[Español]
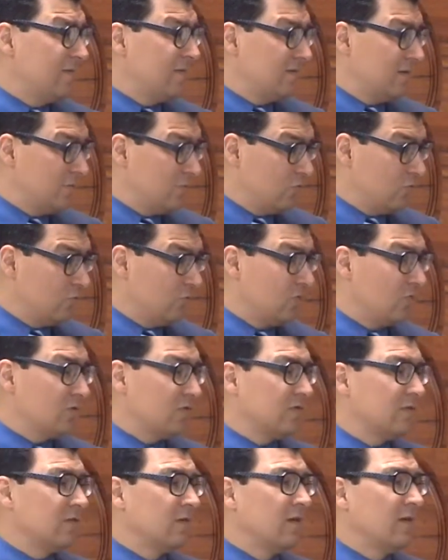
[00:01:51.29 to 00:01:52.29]

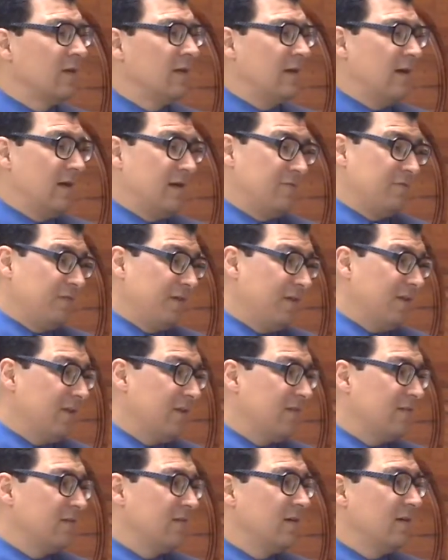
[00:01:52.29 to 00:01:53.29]
institutos
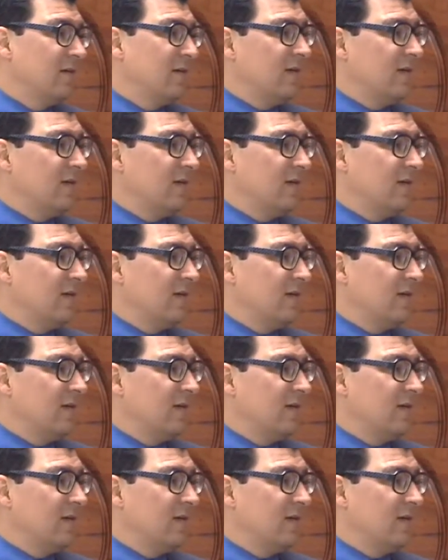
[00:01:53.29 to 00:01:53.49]
afines